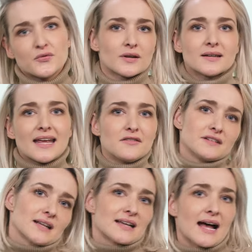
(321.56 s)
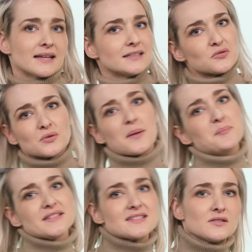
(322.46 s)
von entweder gar nicht oder ein
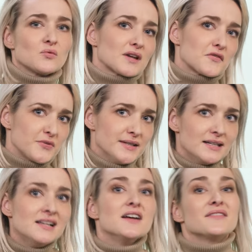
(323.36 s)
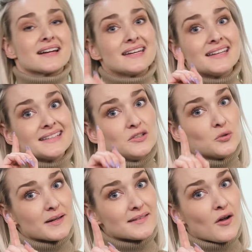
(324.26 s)
bisschen oder viel. Wir reden hier
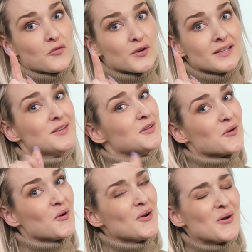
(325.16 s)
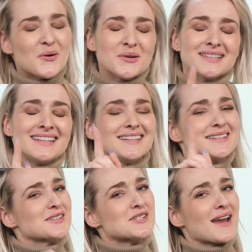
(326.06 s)
übrigens auch von Geruch und
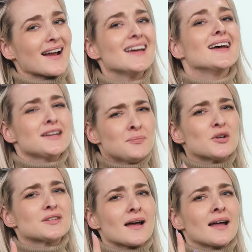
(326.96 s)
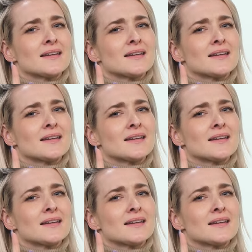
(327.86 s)
nicht Gestank. Ich möchte